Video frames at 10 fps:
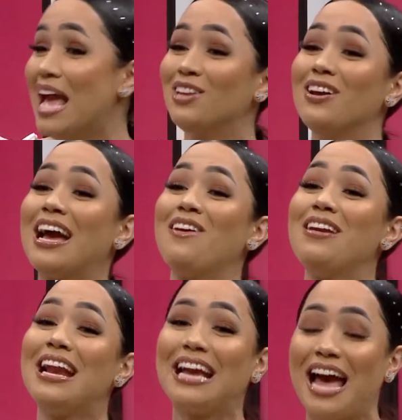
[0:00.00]
yo agarro
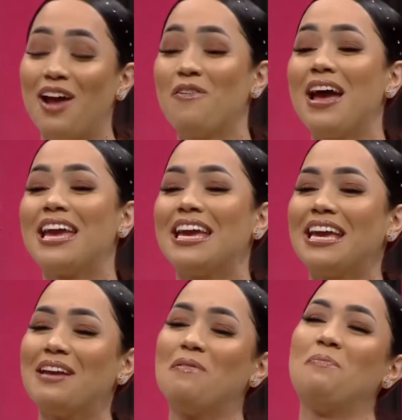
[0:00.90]
en el carro ahí
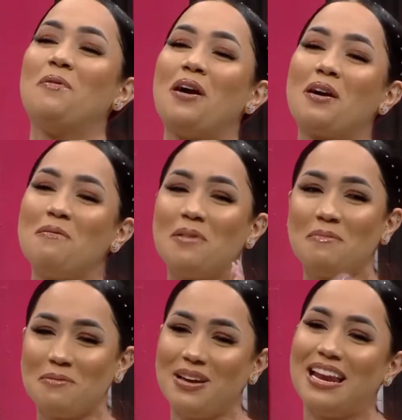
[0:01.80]
y me pongo a
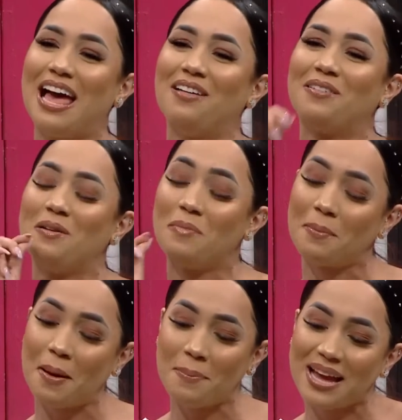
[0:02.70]
comerme mi helado con mi
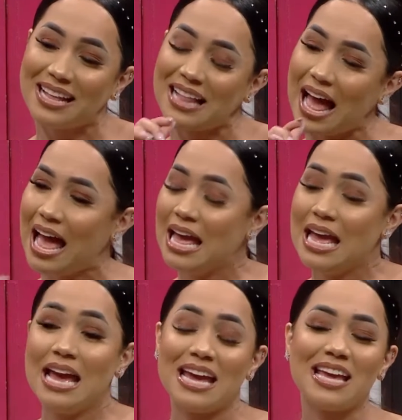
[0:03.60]
papita
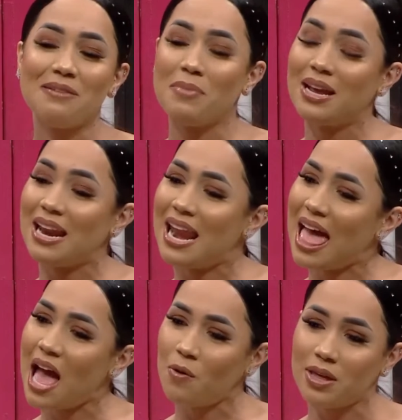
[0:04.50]
y me
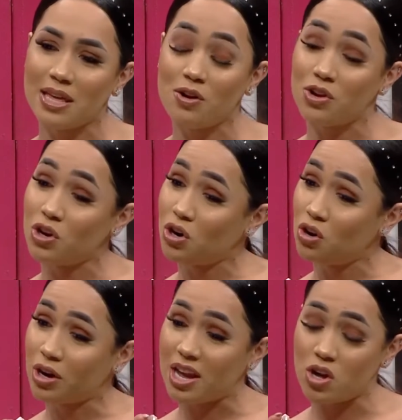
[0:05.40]
relajo y digo, lloro
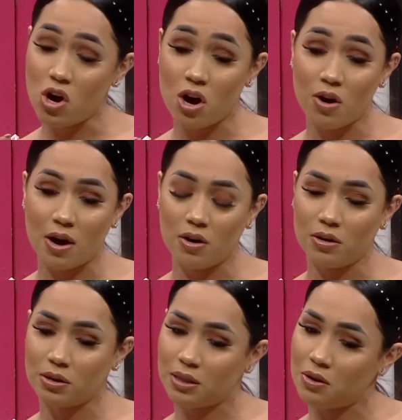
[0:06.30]
lo que lloro, hago
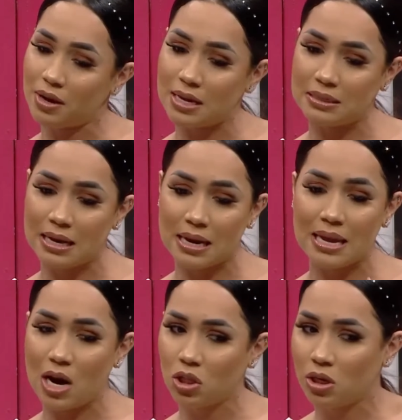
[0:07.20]
lo que tengo que hacer y
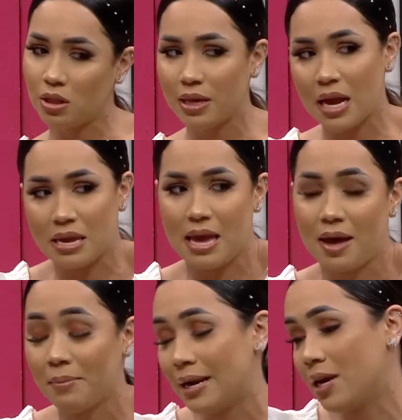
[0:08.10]
ya el otro día ya
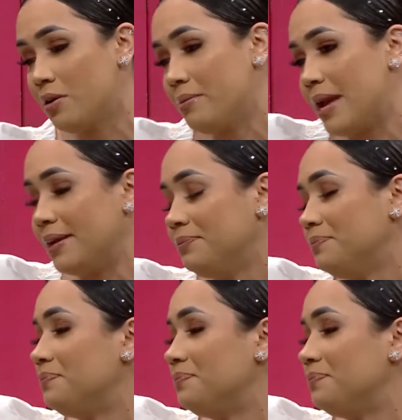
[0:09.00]
amanezco bien.